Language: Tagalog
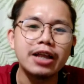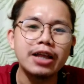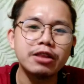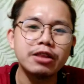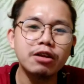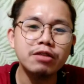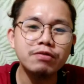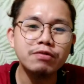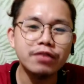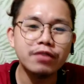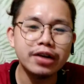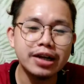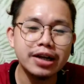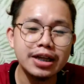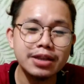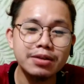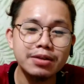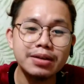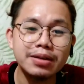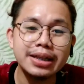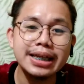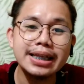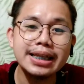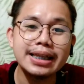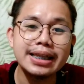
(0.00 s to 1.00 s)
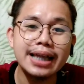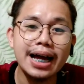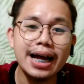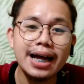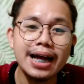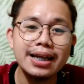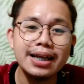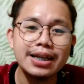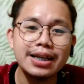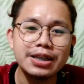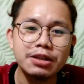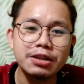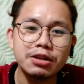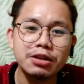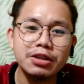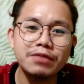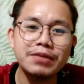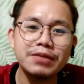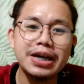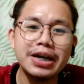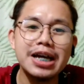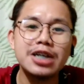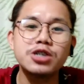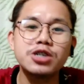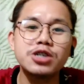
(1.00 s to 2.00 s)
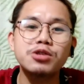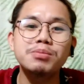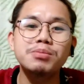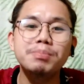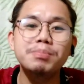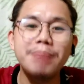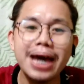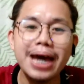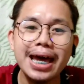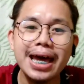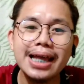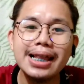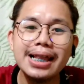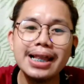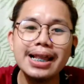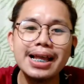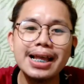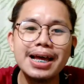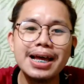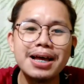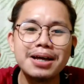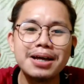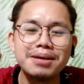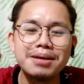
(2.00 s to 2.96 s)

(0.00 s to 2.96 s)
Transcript: And don't forget to click the notification bell